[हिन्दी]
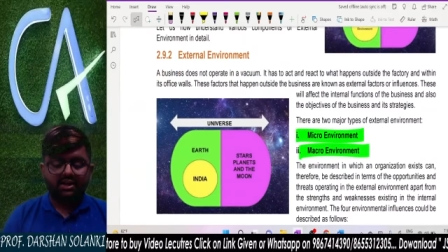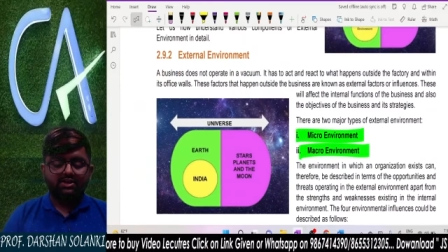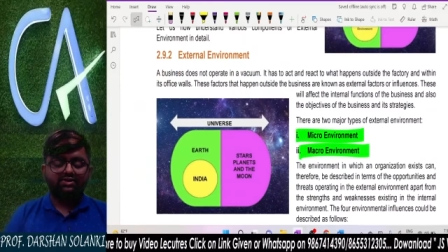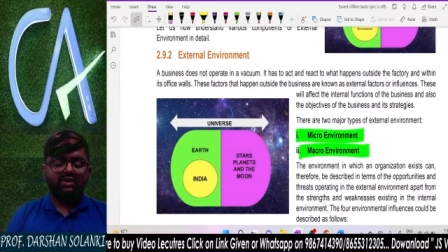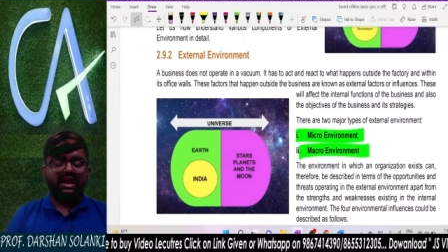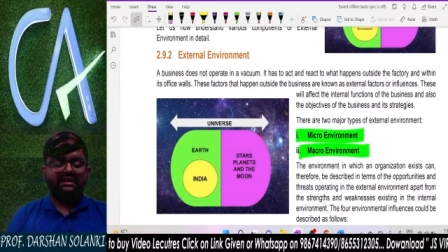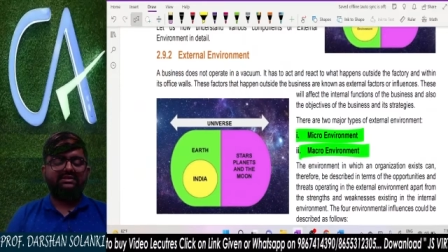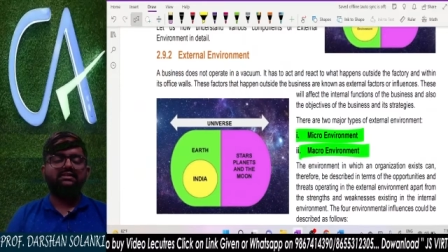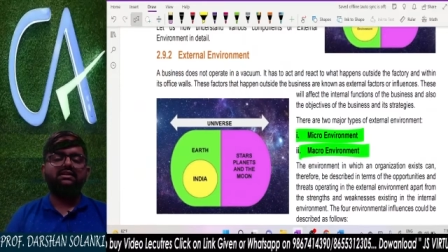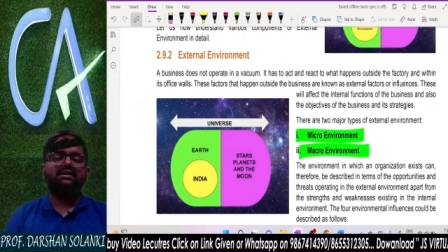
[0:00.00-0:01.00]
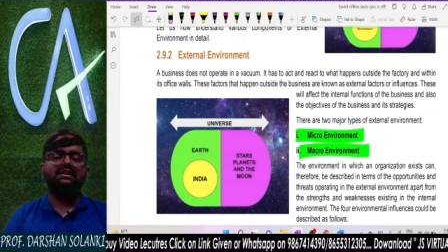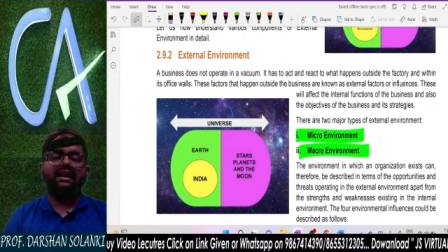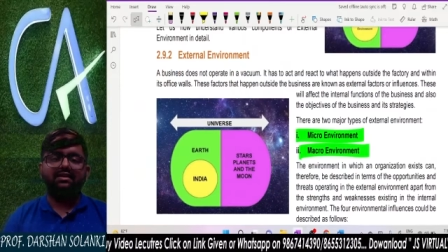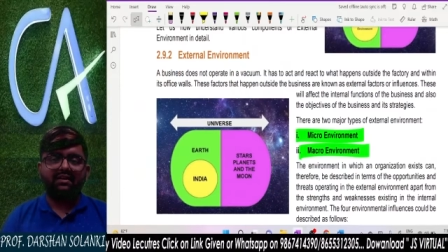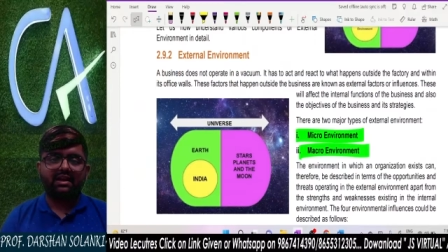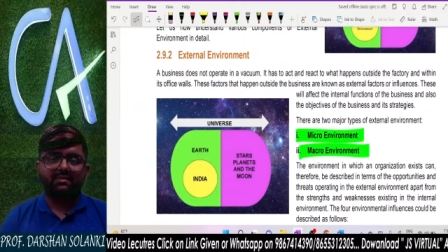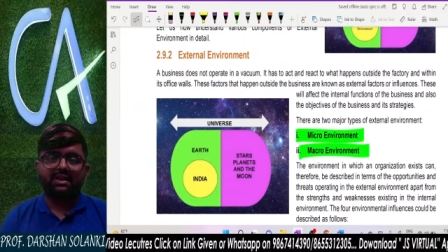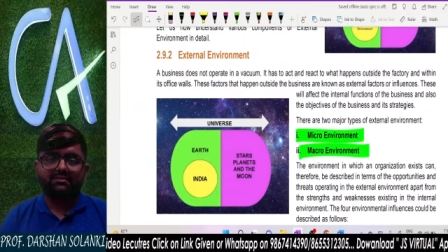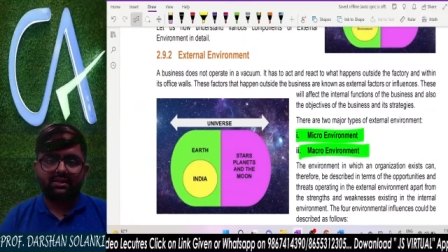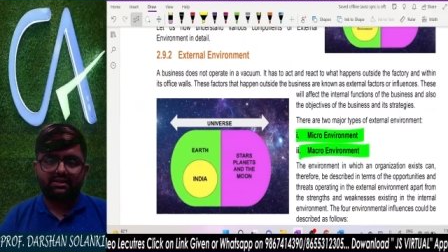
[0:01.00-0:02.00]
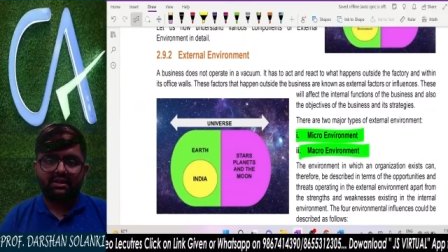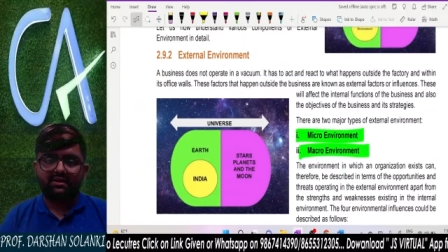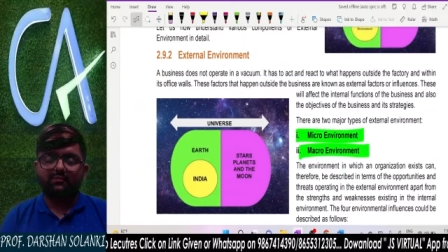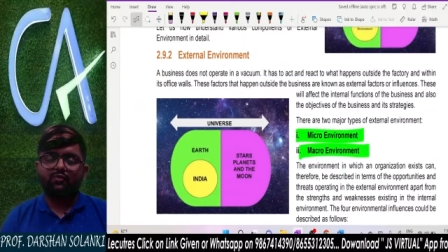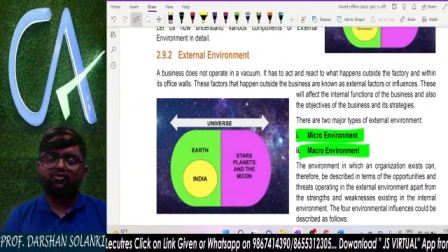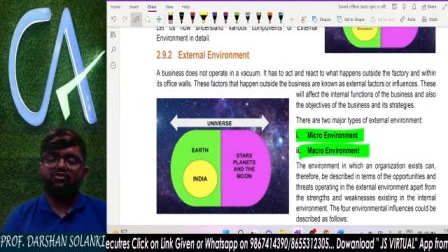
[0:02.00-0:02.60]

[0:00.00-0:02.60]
सो एक्सटर्नल एनवायरनमेंट मतलब वो जो